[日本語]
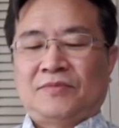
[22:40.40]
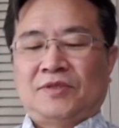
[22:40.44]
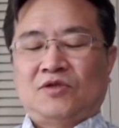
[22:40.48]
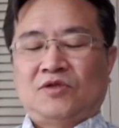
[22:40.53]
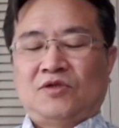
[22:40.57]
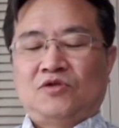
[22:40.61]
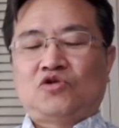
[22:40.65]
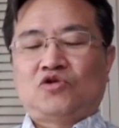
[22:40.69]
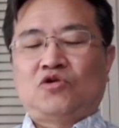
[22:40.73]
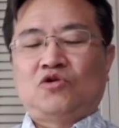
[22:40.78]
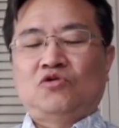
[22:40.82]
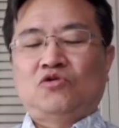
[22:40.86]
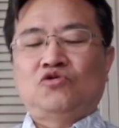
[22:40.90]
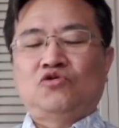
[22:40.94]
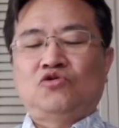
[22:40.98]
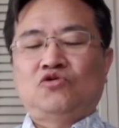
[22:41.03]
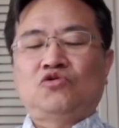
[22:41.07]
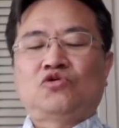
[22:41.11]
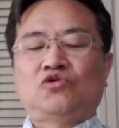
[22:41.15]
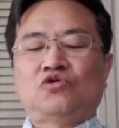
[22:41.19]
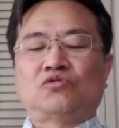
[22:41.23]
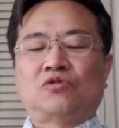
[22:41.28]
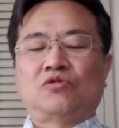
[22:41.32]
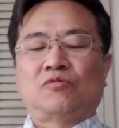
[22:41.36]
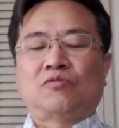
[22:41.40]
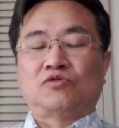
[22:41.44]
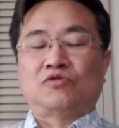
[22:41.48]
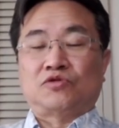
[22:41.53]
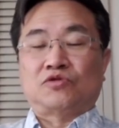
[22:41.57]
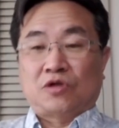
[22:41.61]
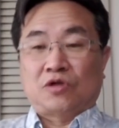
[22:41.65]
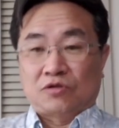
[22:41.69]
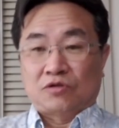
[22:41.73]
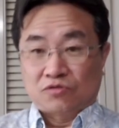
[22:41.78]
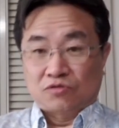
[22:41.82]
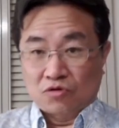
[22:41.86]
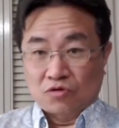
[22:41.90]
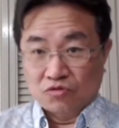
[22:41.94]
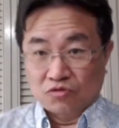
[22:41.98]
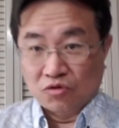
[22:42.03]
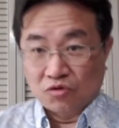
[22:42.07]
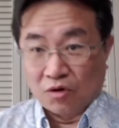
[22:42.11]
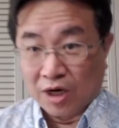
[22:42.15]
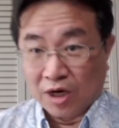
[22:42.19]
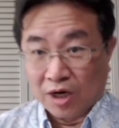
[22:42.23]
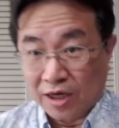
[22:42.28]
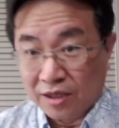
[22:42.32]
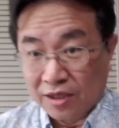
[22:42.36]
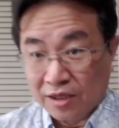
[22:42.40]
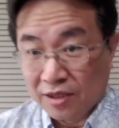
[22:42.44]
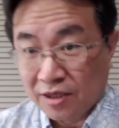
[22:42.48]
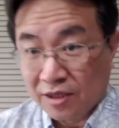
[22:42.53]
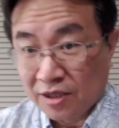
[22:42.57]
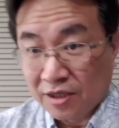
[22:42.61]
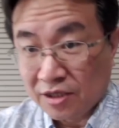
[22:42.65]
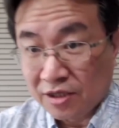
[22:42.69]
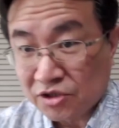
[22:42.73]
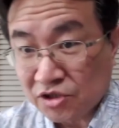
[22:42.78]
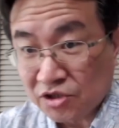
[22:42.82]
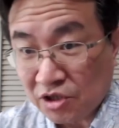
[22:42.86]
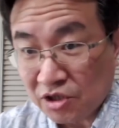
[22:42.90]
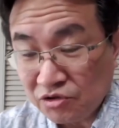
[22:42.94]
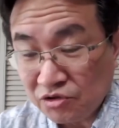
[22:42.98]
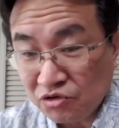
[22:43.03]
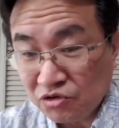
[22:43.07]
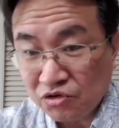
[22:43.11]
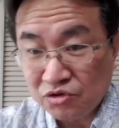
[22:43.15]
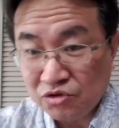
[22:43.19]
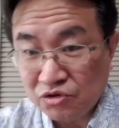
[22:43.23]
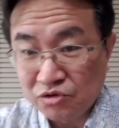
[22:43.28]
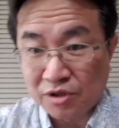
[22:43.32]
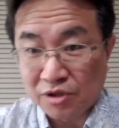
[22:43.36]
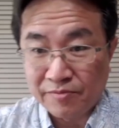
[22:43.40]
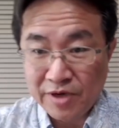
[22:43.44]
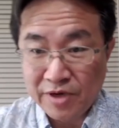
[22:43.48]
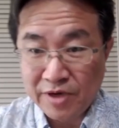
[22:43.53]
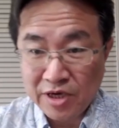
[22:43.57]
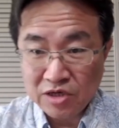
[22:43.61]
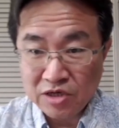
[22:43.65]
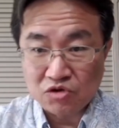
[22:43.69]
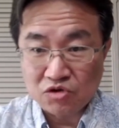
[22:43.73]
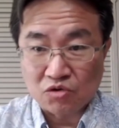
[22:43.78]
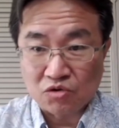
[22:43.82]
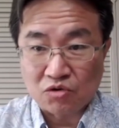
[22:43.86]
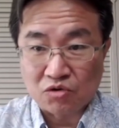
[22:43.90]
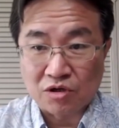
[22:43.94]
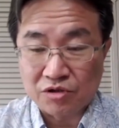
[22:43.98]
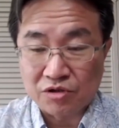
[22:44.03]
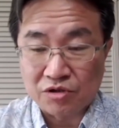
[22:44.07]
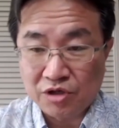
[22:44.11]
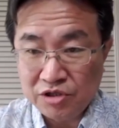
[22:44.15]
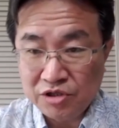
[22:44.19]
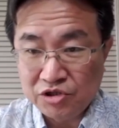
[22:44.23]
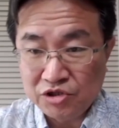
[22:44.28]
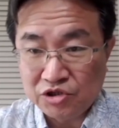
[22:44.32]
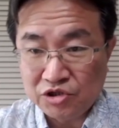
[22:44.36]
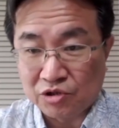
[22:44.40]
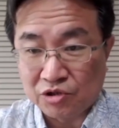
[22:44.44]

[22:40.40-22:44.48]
歯科でもさ、ってことは、歯科助手には免許なんかないんじゃない